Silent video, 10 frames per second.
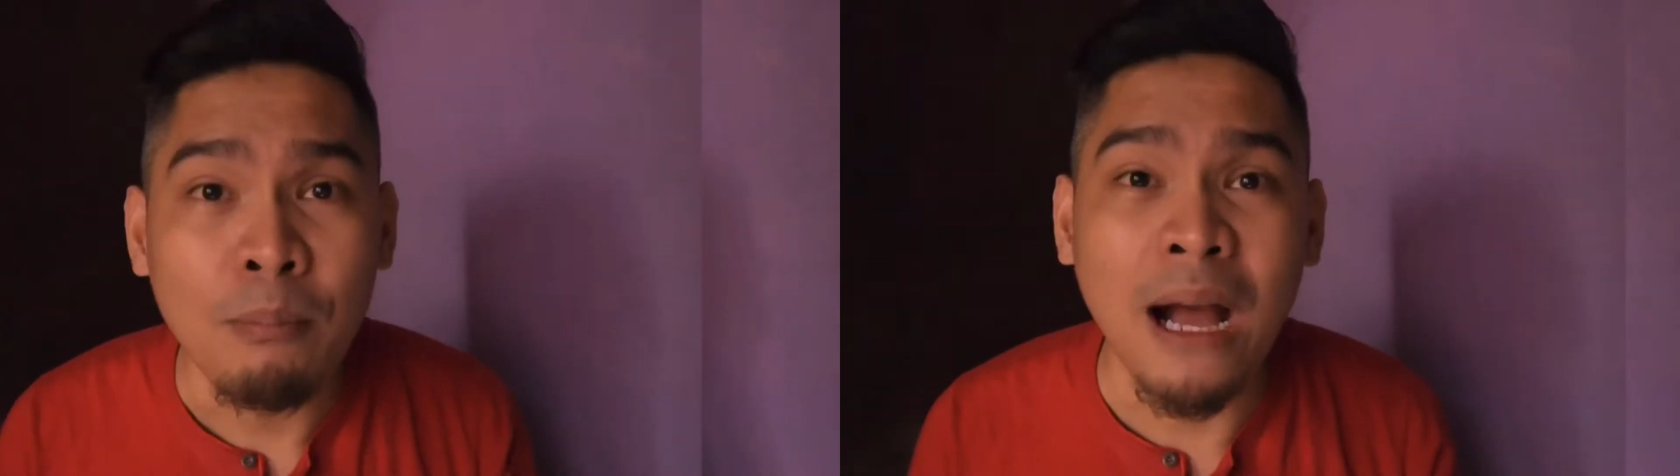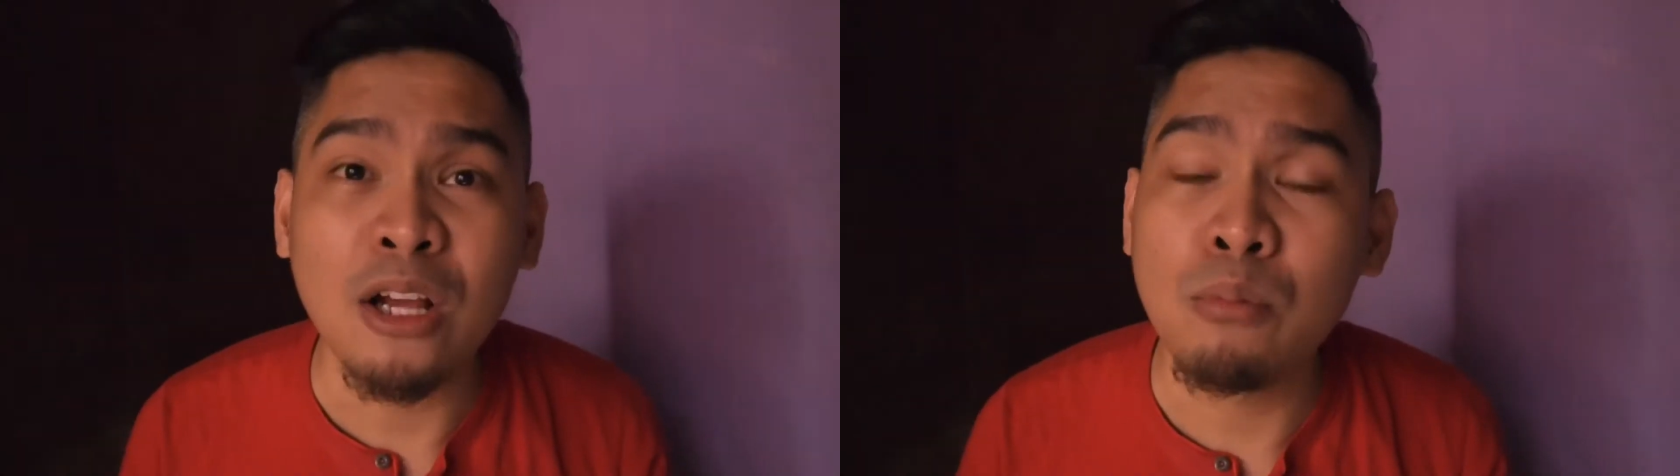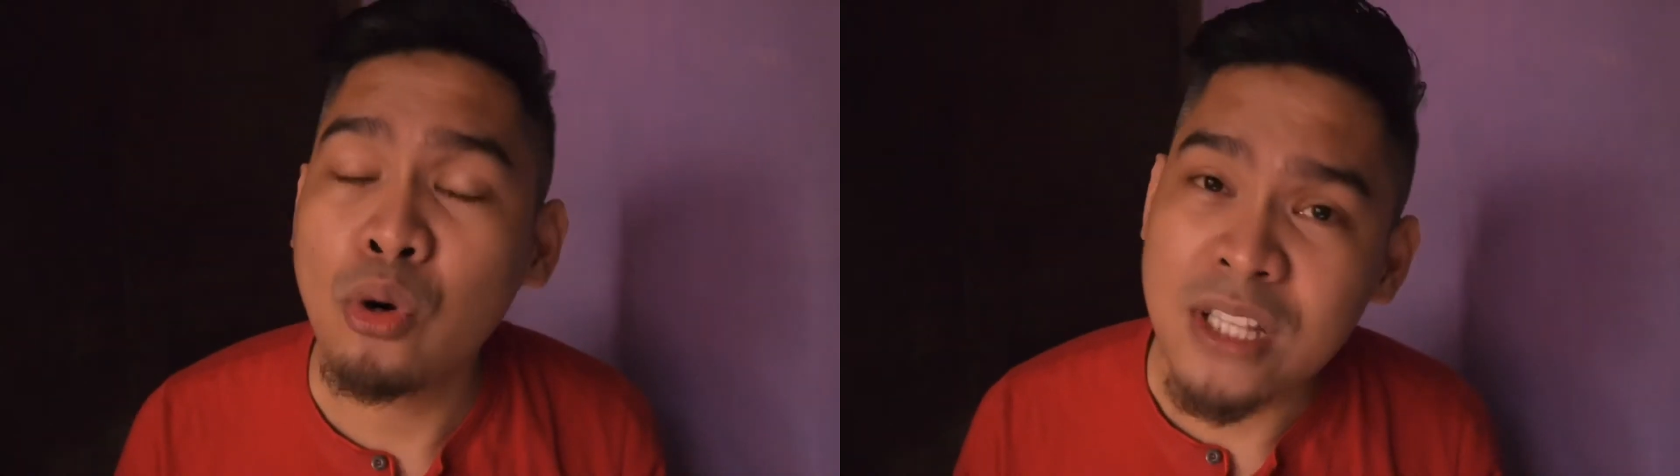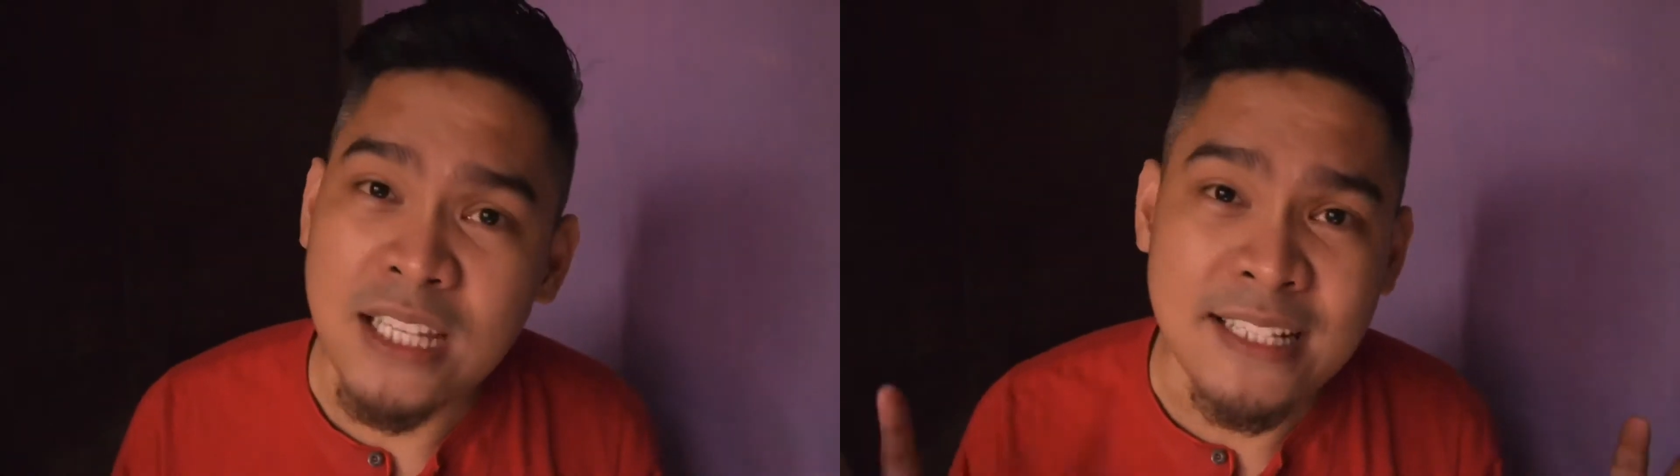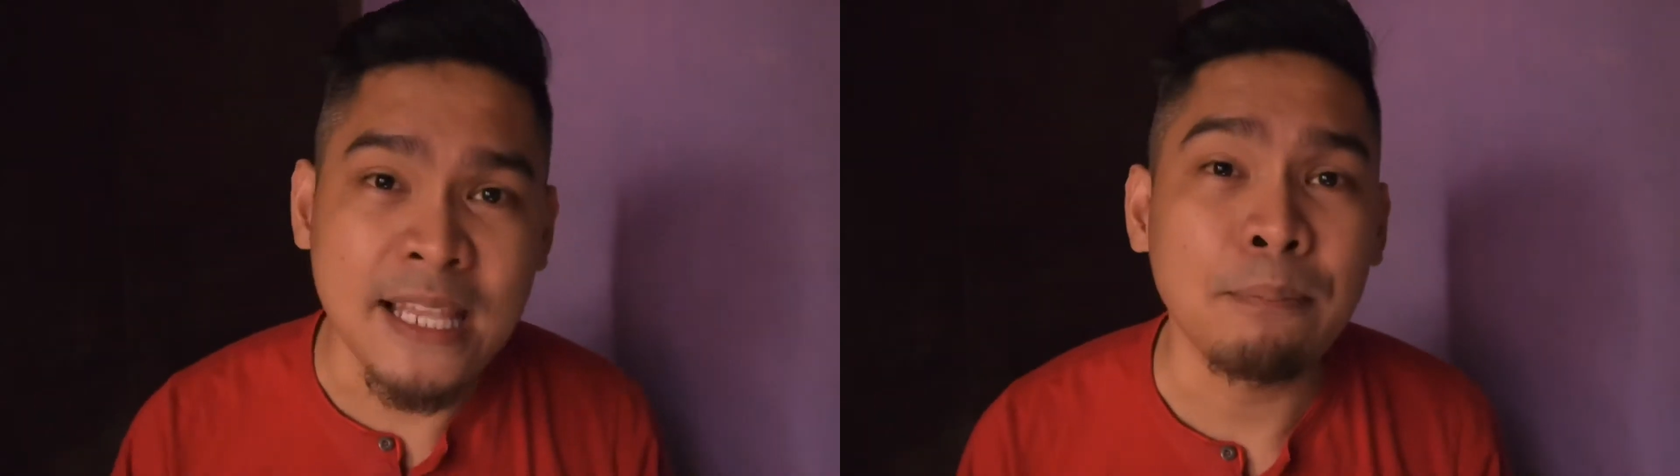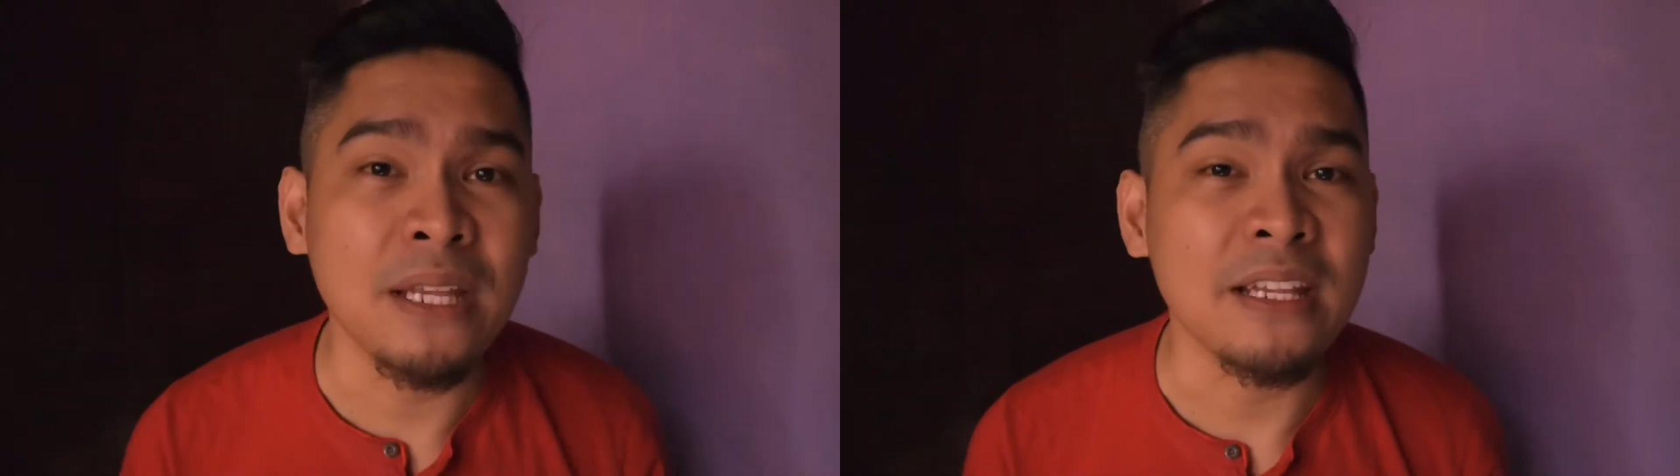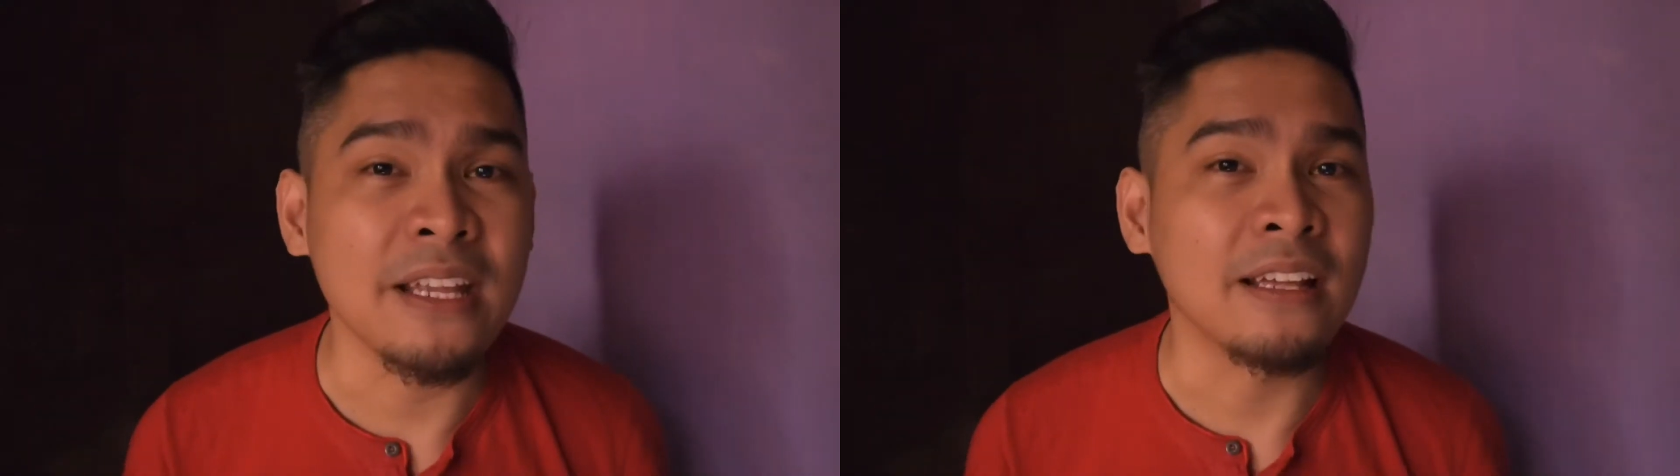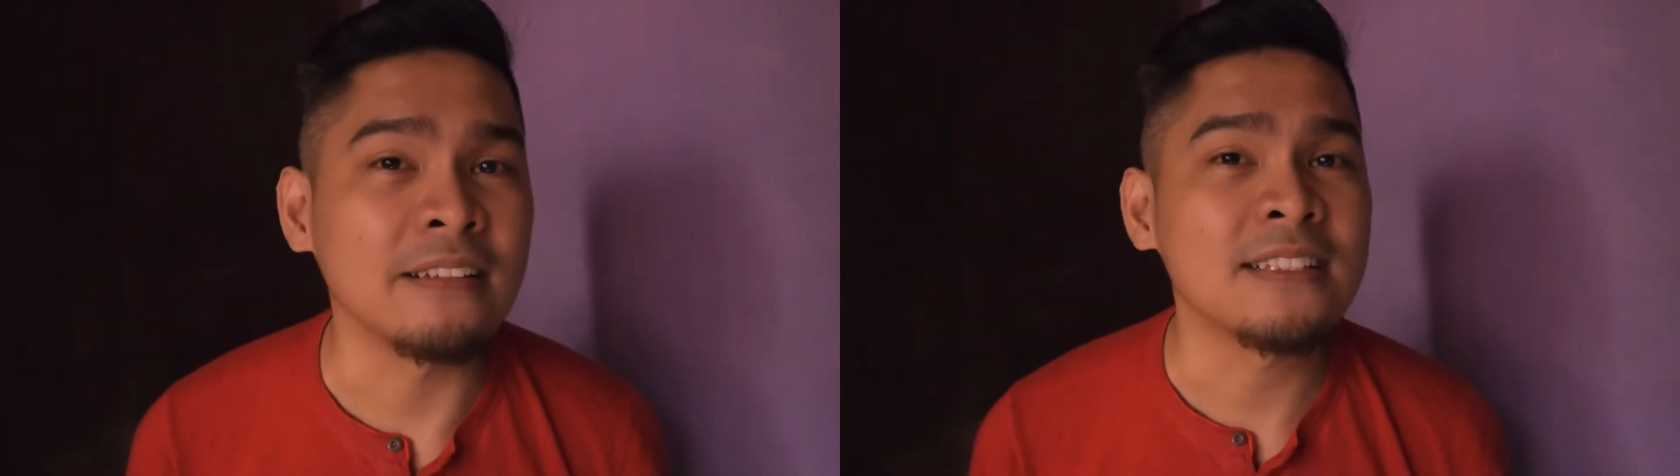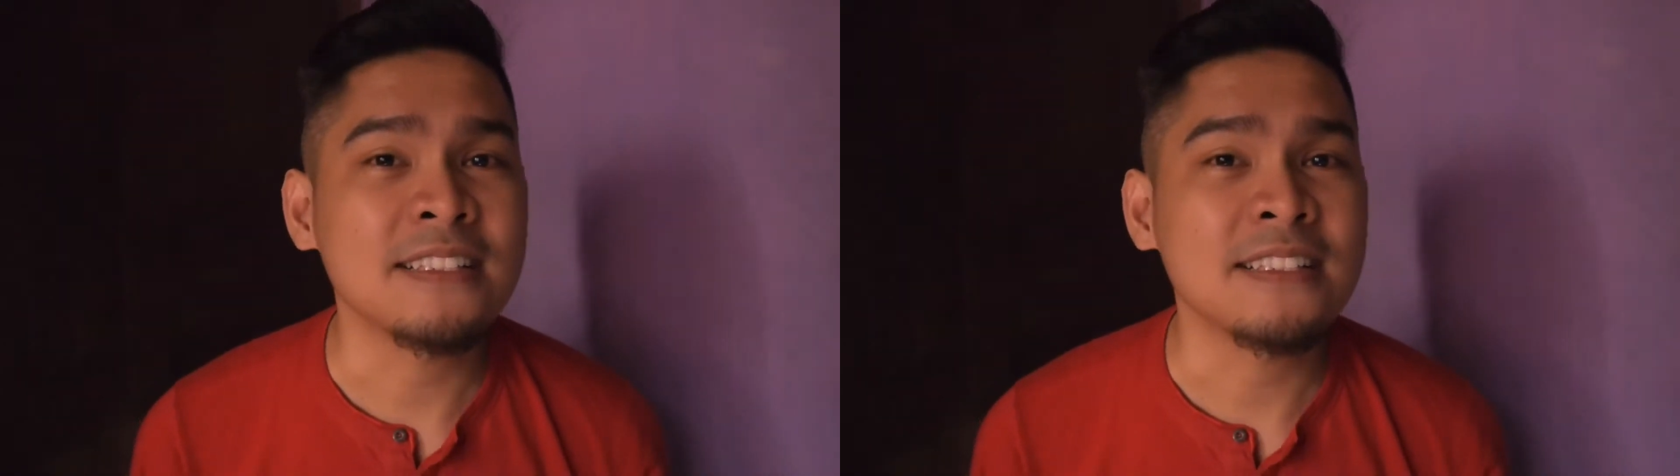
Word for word: bago mo isipin yan,